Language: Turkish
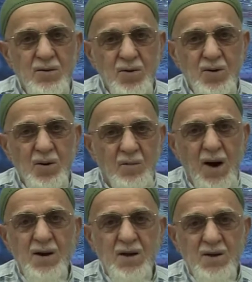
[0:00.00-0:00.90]
onlara
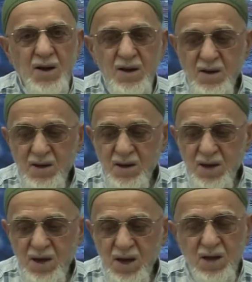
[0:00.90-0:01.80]
manen de
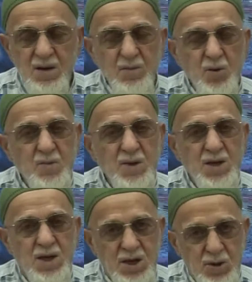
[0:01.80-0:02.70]
ihram hükmüne
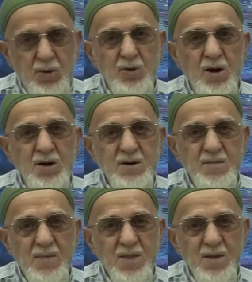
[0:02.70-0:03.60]
giriyorlar.
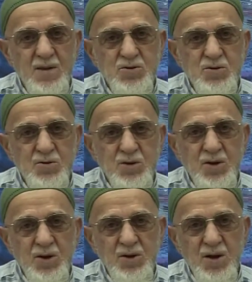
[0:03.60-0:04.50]
Çünkü
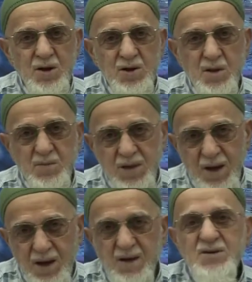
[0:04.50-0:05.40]
kadınlar ihram
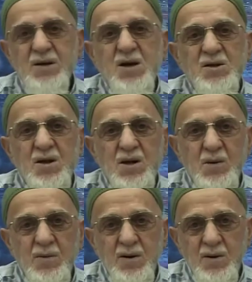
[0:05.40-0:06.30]
giyerlerse erkekler
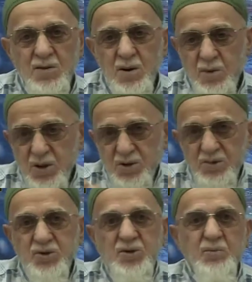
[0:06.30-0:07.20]
gibi tabi
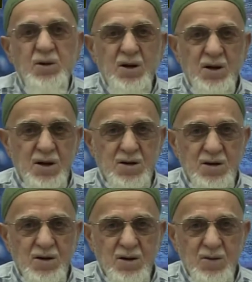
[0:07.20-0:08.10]
açıp susabilirler.
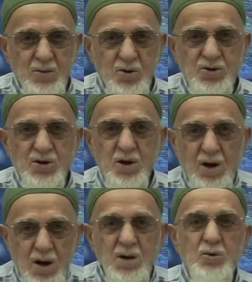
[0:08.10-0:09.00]
Bu ise
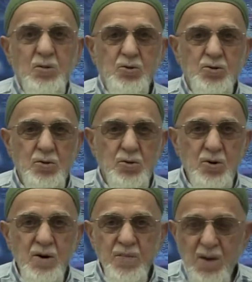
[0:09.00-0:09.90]
haram olmuş
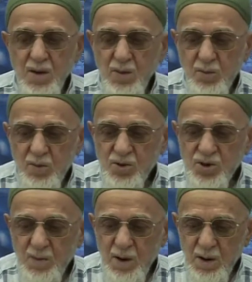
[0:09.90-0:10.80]
oluyor. Bunun
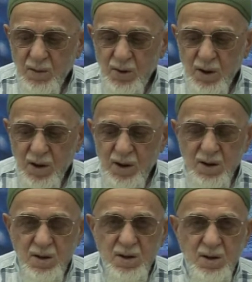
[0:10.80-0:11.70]
için Mevlam onlara
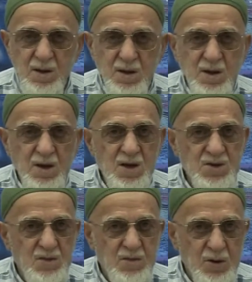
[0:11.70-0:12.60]

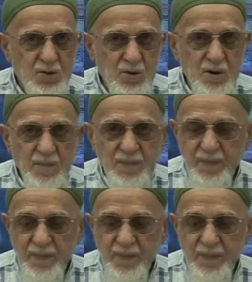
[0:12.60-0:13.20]
izin veriyor.